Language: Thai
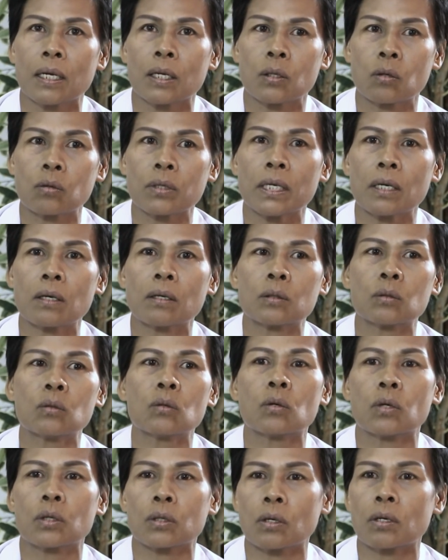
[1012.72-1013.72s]
ตรงนี้ก็ทุ
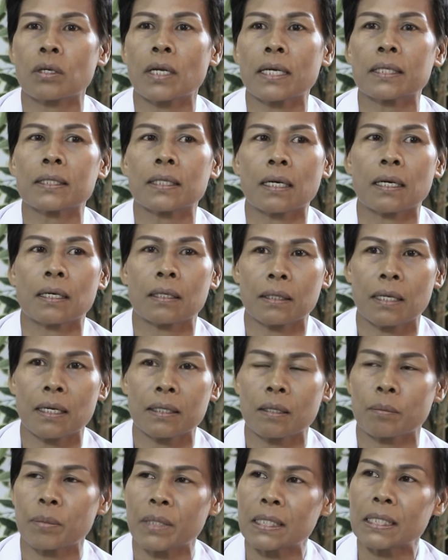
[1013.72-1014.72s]
กคนก็น่าจะน่า
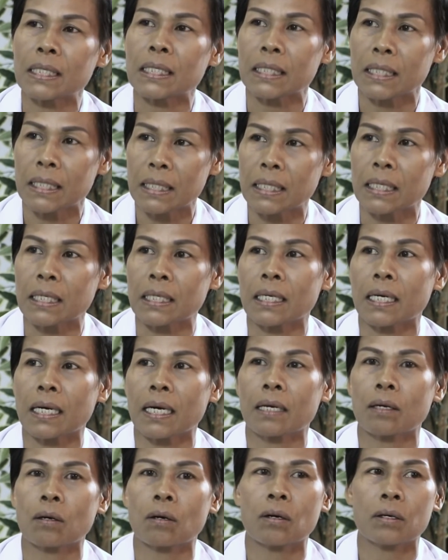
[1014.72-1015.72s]
จะเป็นสิ่งที่ดีนะ
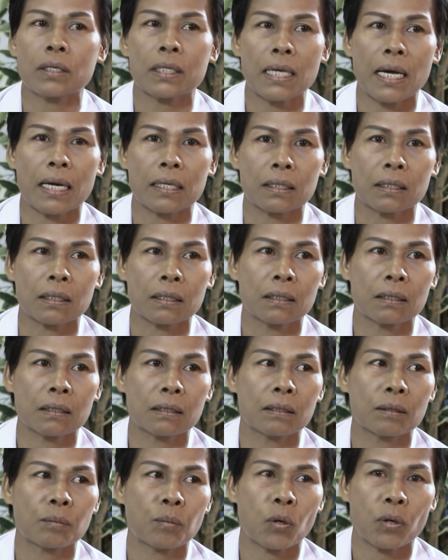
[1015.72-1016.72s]
คะแล้วก็อีกอย่างหนึ่งคื
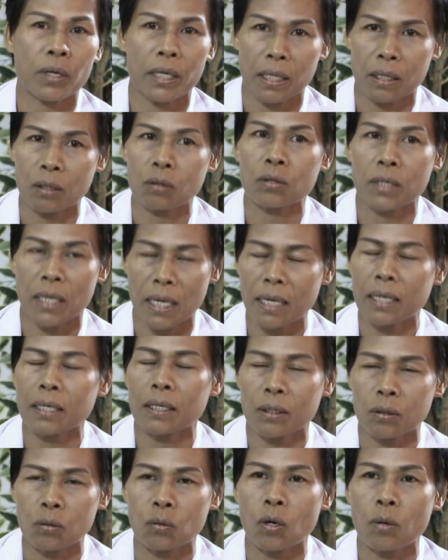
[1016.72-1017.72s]
อพอเห็นตรงนี้
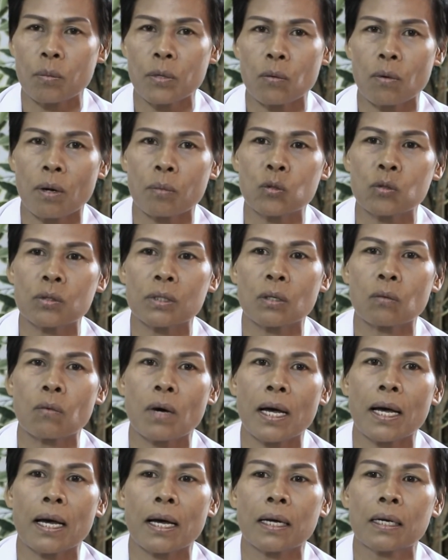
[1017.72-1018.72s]
หนูก็มีความรู้สึก
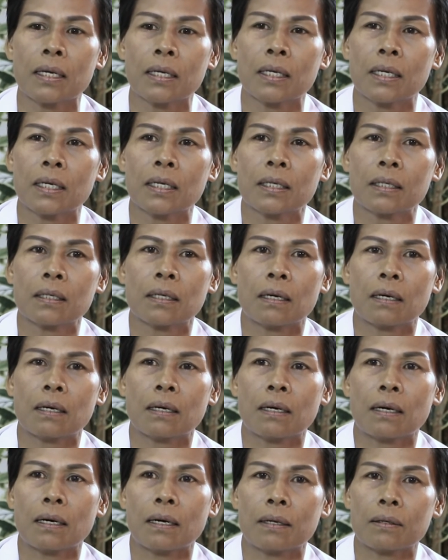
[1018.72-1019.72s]
ว่า
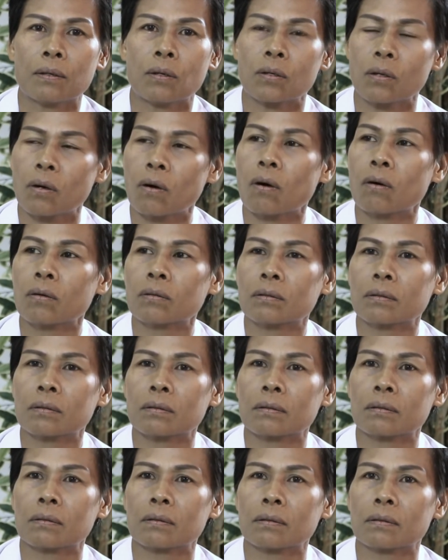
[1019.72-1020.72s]
น้อ
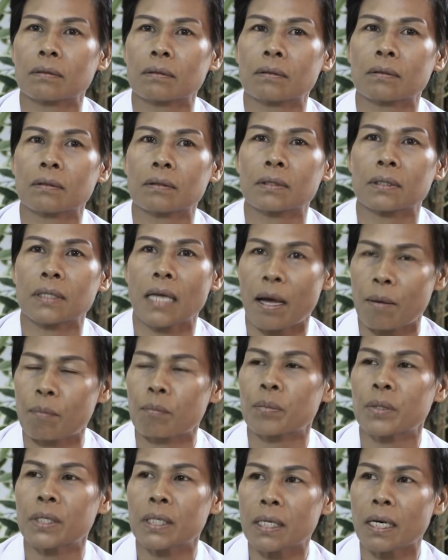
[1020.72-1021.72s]
งๆ
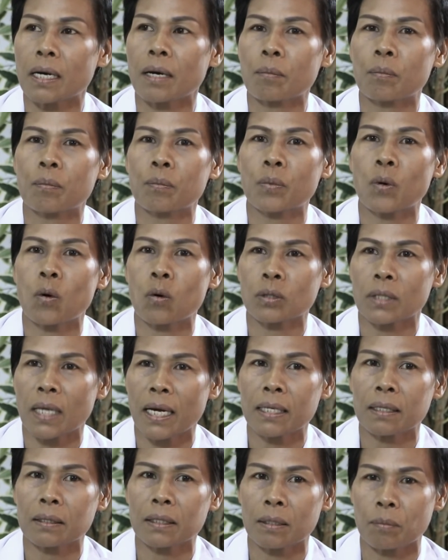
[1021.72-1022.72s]
ทำเพื่อพระองค์
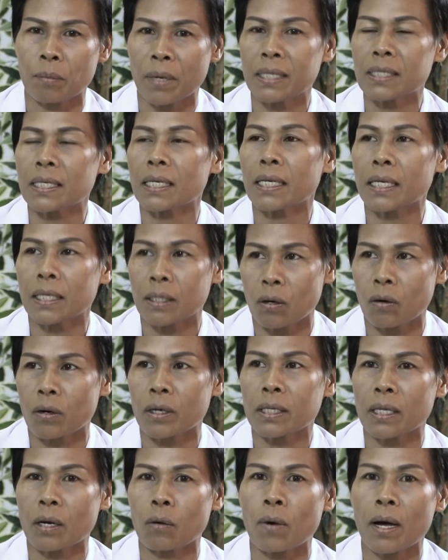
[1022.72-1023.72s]
ท่านถึงแม้จะเล็กน้อ
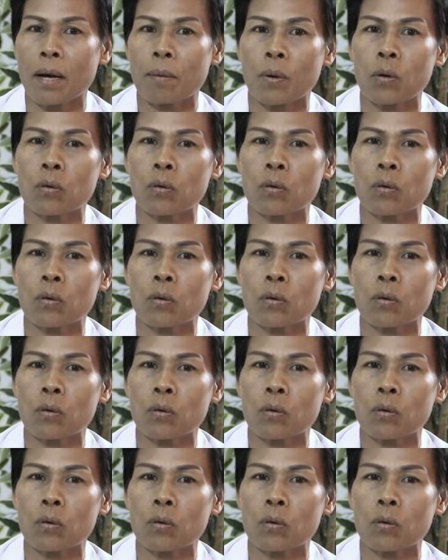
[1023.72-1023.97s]
ย แต่ว่าพ